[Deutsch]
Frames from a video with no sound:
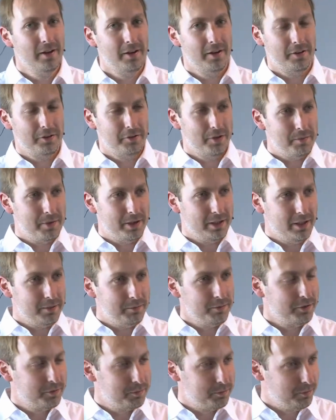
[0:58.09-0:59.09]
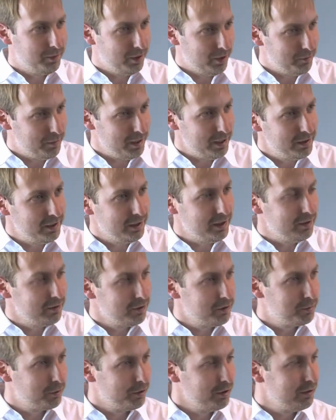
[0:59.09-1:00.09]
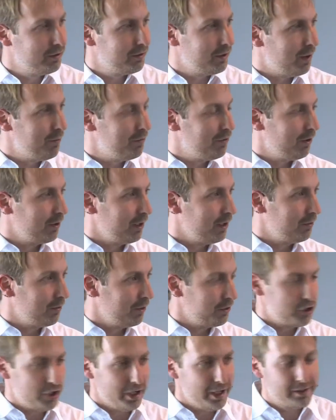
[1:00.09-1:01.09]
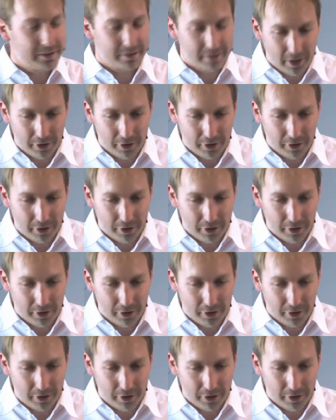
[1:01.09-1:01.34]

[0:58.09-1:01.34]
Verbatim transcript: Also wenn man jeden, am Ende jeden Sprints einfach etwas Schlechtes